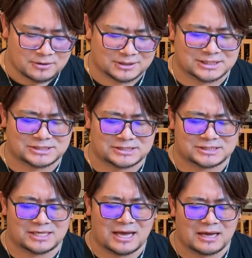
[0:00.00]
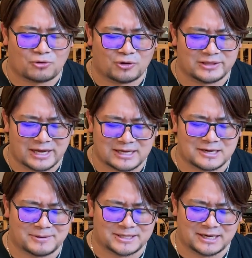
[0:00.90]
私たちが越えなけ
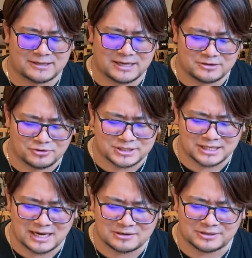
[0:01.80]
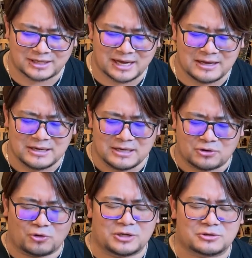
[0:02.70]
ればならない領域があるなら
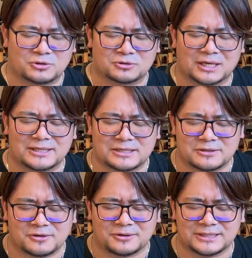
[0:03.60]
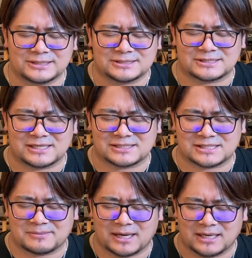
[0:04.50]
超えることができるように聖霊
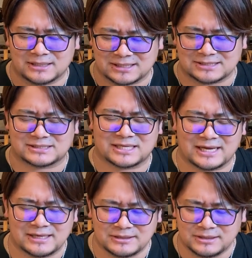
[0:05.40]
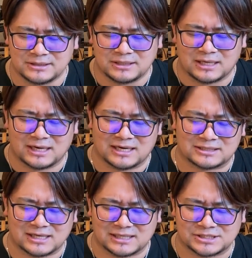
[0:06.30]
様助けあ
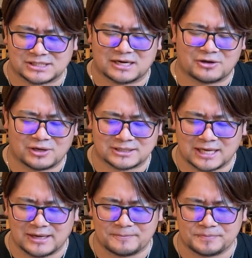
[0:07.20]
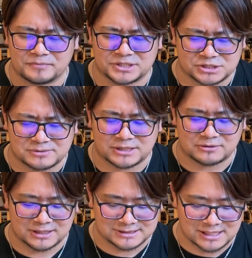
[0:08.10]
なたが力を与え導いて
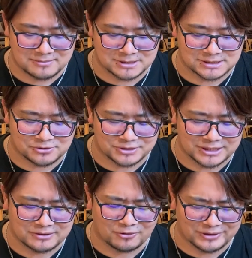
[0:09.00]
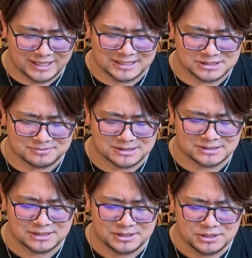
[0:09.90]
くださいますようにお願いします
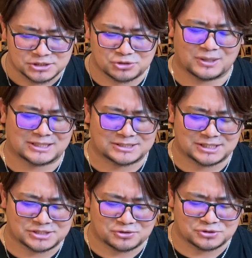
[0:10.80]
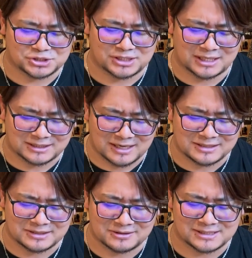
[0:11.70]
主は私たちのうちに
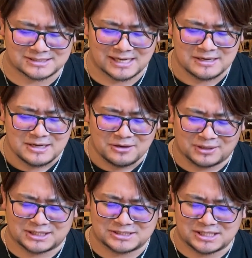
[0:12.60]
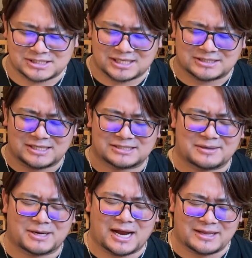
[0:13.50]
働いてください私たちが聖
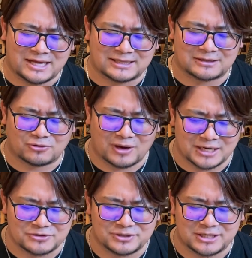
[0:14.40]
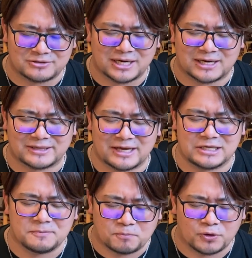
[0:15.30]
様あなたと歩んでいく中で
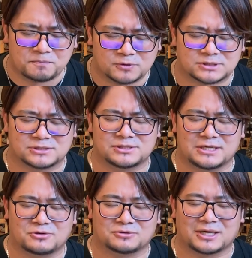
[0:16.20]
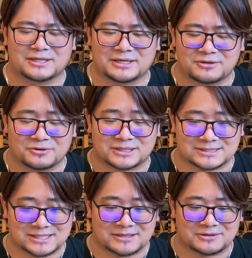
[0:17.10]
一歩一歩進んでいくことができるように
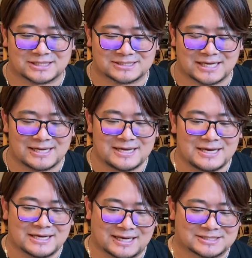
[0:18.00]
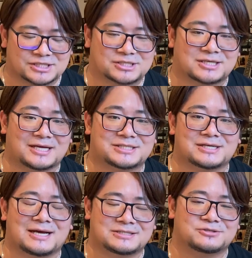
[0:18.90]
助けてください感謝し期待
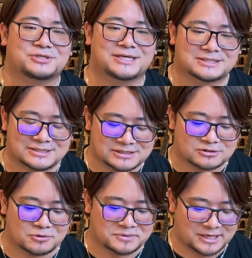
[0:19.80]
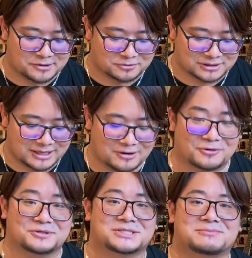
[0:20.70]
し愛するイエス・キリストの皆によって
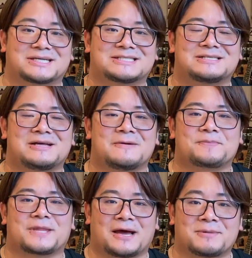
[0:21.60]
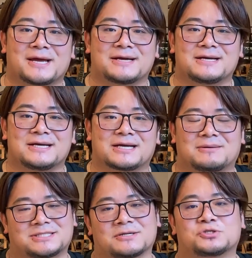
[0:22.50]
お祈りしますアメン
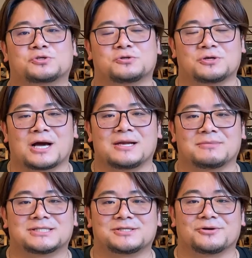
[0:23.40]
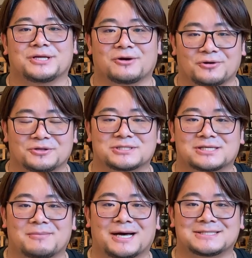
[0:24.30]
神様の祝福がありますようにお祈りし
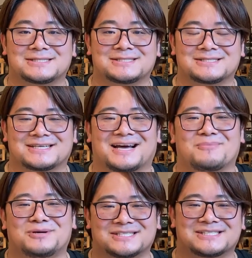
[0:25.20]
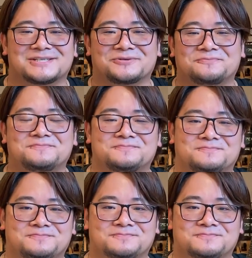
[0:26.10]
てます God bless you